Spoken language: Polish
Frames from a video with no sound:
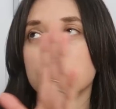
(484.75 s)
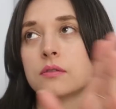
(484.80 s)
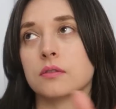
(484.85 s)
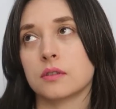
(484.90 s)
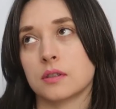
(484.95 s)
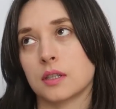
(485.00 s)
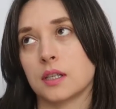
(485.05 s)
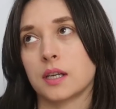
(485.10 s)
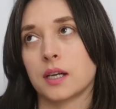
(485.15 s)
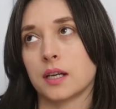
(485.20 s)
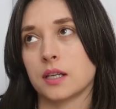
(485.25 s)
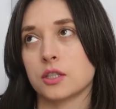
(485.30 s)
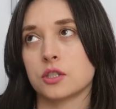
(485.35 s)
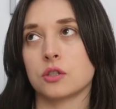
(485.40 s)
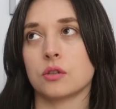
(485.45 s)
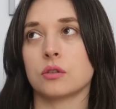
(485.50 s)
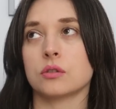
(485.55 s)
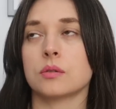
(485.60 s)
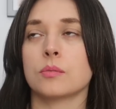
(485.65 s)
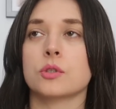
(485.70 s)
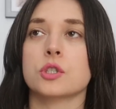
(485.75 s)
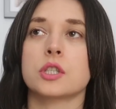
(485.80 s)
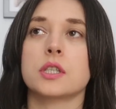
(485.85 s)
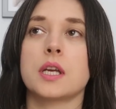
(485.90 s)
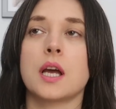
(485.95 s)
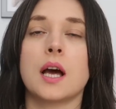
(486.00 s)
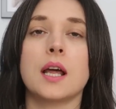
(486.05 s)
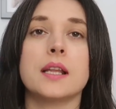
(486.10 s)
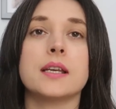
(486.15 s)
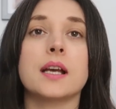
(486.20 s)
no, kilkanaścioro to może
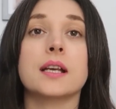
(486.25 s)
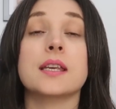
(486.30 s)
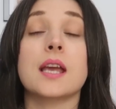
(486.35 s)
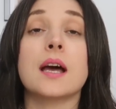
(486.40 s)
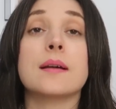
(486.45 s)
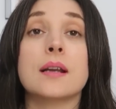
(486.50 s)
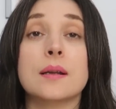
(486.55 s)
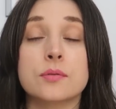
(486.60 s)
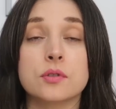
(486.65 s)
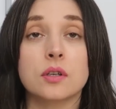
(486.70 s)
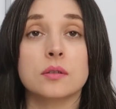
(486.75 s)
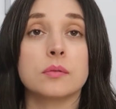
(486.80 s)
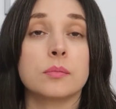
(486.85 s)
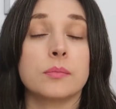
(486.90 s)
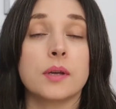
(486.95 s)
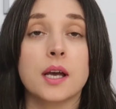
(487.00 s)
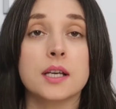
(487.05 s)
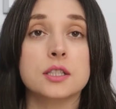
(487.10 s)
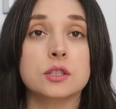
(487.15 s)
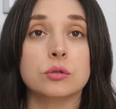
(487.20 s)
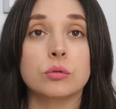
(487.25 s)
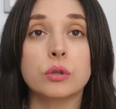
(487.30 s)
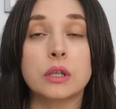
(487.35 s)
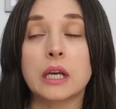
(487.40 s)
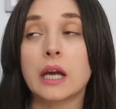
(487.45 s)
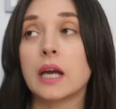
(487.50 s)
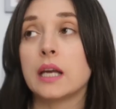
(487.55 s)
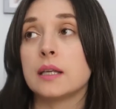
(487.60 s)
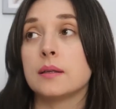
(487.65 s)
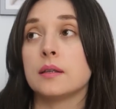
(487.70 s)
nie, ale jak ja na przykład bym miała
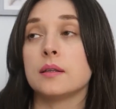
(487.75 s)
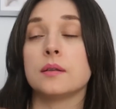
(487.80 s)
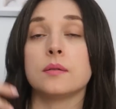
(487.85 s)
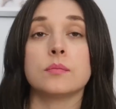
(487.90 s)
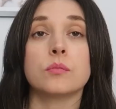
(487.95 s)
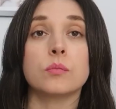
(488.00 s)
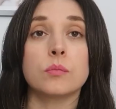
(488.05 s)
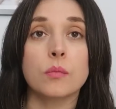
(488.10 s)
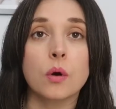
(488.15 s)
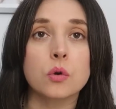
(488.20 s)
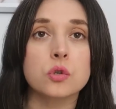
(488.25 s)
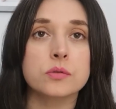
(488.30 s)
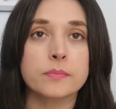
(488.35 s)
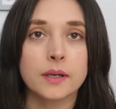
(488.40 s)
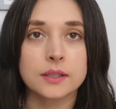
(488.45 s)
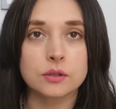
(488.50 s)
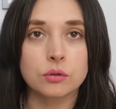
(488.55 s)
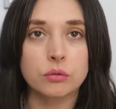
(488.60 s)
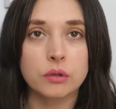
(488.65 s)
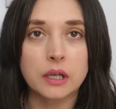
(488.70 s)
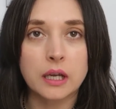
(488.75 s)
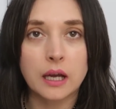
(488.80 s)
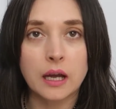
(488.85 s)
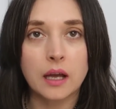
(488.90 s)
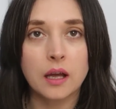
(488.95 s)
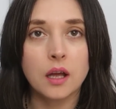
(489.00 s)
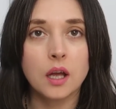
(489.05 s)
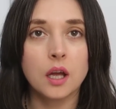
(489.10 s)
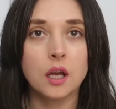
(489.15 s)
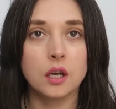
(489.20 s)
trójkę i mąż ma
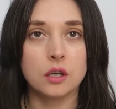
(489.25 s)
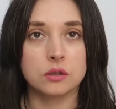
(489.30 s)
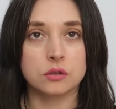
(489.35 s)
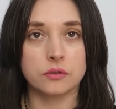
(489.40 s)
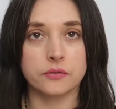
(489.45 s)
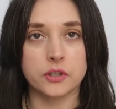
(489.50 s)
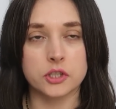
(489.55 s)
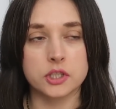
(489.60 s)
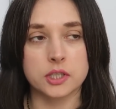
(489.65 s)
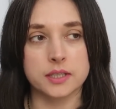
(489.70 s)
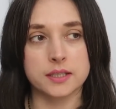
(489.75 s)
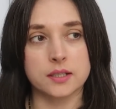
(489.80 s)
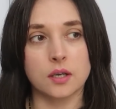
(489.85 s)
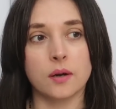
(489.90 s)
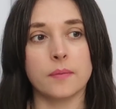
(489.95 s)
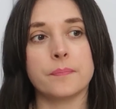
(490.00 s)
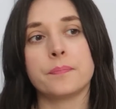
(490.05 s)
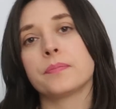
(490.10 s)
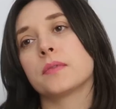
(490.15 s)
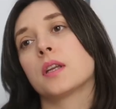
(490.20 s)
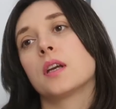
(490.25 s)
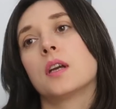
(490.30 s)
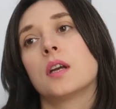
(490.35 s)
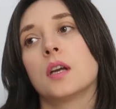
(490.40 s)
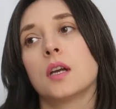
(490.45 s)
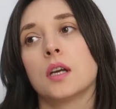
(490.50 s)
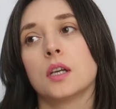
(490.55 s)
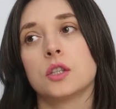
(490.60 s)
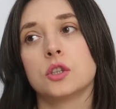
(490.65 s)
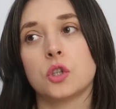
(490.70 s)
trójkę, to wiecie co?
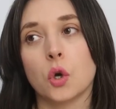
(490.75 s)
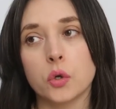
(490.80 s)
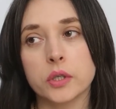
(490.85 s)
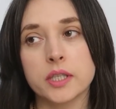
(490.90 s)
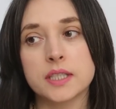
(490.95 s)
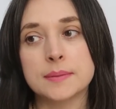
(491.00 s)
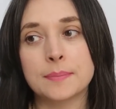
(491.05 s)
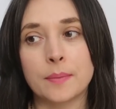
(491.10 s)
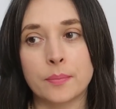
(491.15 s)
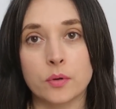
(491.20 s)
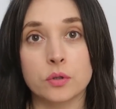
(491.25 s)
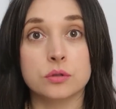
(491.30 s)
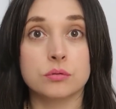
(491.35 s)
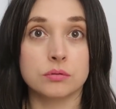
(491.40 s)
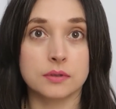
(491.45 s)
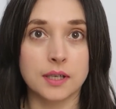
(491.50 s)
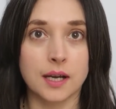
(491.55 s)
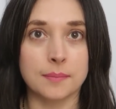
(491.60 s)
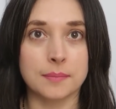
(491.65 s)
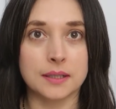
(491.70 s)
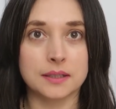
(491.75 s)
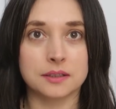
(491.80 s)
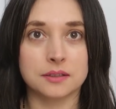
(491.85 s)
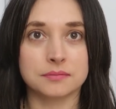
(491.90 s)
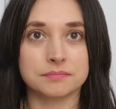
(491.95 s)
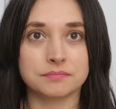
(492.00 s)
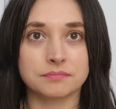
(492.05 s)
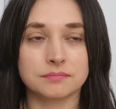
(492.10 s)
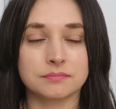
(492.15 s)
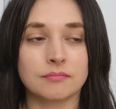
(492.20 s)
To jest po prostu dramat.
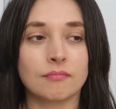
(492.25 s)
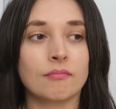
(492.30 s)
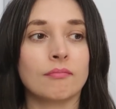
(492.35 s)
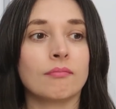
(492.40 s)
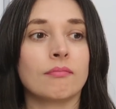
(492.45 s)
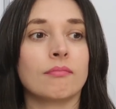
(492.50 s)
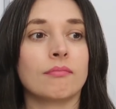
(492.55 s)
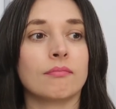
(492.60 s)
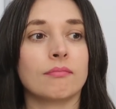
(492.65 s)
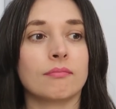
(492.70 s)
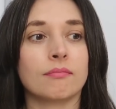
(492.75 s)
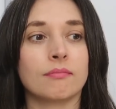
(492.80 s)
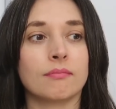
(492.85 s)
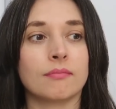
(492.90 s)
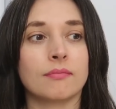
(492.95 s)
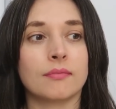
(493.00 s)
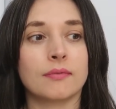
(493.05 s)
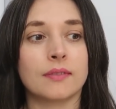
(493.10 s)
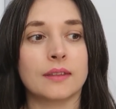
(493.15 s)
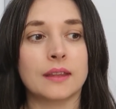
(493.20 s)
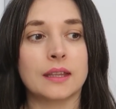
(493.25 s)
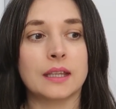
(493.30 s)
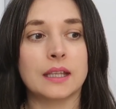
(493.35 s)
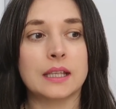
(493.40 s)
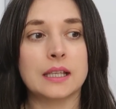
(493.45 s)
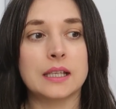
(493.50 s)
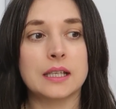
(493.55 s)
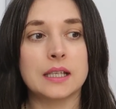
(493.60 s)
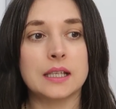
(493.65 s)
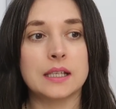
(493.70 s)
Mm,
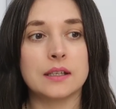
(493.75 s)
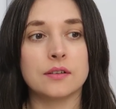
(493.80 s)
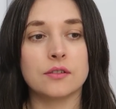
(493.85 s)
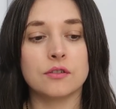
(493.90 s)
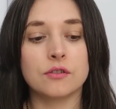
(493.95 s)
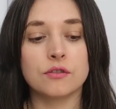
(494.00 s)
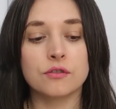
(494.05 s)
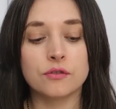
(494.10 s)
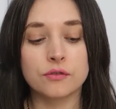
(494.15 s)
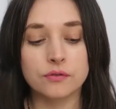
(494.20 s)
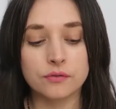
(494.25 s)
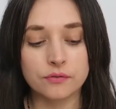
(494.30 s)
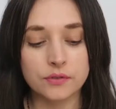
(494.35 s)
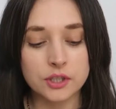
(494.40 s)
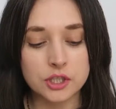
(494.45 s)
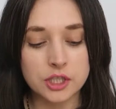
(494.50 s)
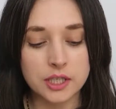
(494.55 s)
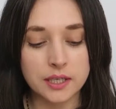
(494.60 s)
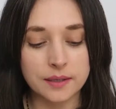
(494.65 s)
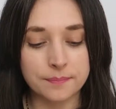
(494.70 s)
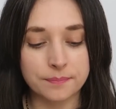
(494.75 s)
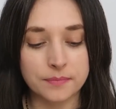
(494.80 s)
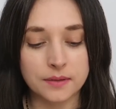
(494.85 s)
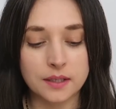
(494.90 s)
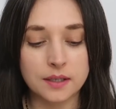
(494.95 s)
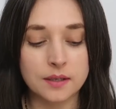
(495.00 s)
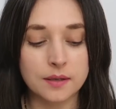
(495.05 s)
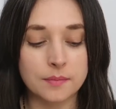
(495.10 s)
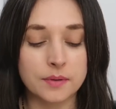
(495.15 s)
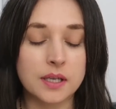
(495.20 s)
wiecie,
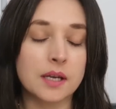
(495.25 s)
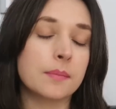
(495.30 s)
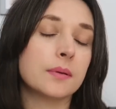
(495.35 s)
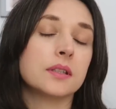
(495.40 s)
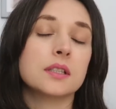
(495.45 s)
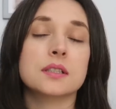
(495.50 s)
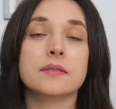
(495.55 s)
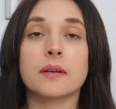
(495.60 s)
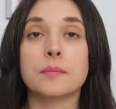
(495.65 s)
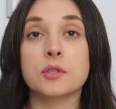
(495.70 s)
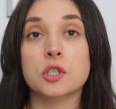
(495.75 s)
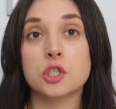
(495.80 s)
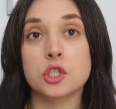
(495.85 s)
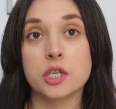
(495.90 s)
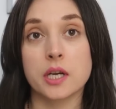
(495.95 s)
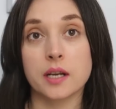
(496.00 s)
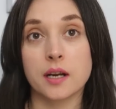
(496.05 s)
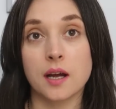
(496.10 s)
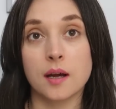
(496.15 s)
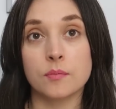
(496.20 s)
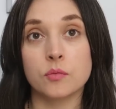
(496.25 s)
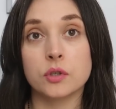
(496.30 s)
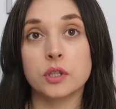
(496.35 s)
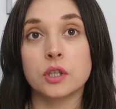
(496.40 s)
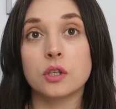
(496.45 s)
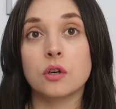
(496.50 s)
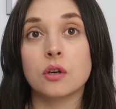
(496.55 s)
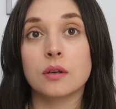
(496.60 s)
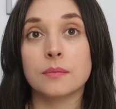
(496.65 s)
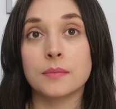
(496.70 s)
ja będę z Wami szczera,
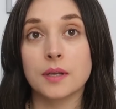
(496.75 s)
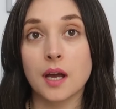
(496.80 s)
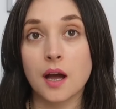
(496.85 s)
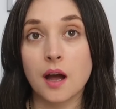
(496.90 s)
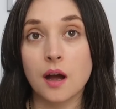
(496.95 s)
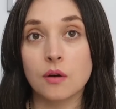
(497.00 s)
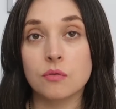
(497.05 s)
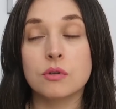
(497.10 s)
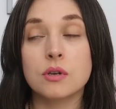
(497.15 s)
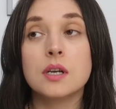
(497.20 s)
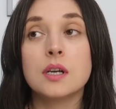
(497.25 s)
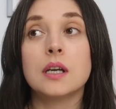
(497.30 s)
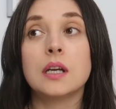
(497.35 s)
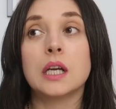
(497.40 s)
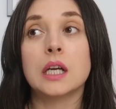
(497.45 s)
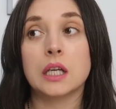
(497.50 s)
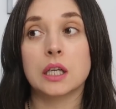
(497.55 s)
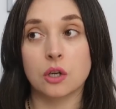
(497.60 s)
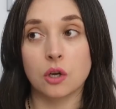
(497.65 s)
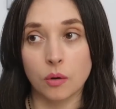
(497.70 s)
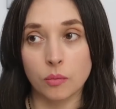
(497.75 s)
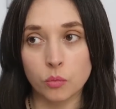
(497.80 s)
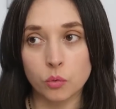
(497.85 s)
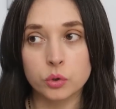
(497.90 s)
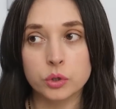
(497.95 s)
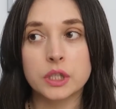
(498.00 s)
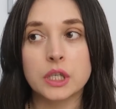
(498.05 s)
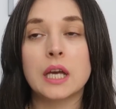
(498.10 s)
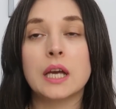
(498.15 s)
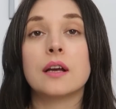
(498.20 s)
mój Igor miał
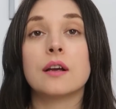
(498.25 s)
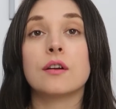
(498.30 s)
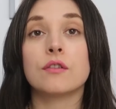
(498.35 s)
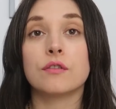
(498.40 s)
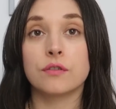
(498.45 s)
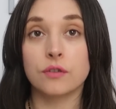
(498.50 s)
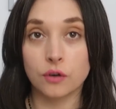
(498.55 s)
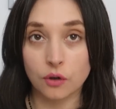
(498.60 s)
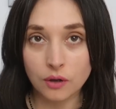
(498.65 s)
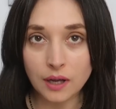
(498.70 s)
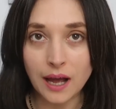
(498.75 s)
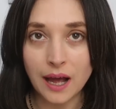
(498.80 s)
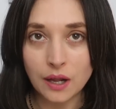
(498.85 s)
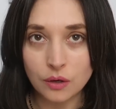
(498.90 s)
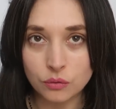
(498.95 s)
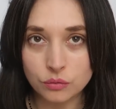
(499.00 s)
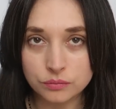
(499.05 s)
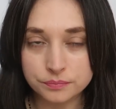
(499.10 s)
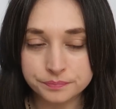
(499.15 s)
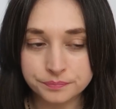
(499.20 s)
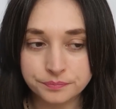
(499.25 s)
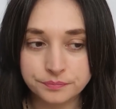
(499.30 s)
komunię w lokalu.